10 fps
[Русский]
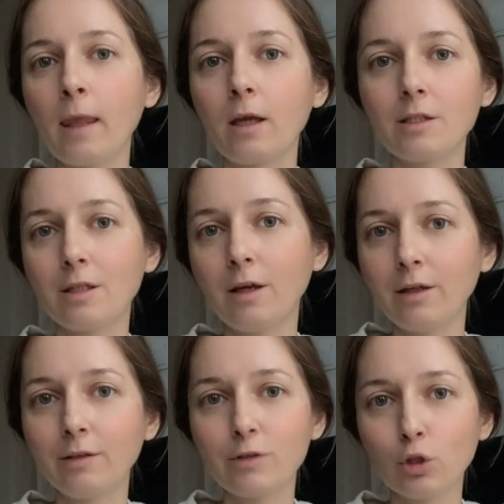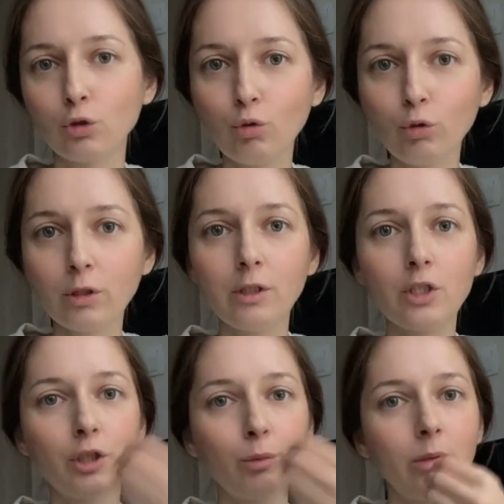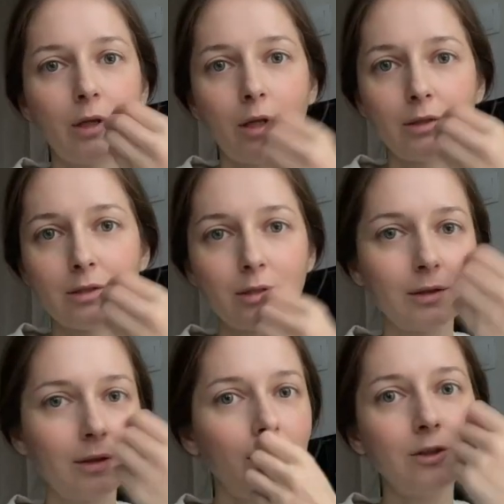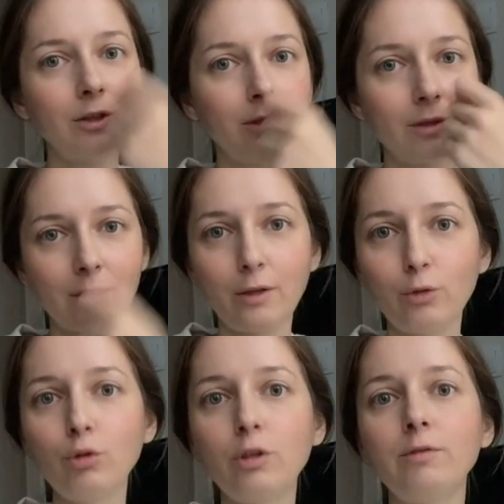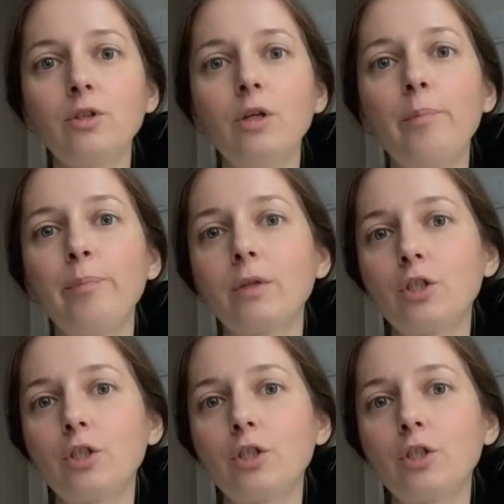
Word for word: а стоит в желудке, чем бы я ни заедала и не занюхивала,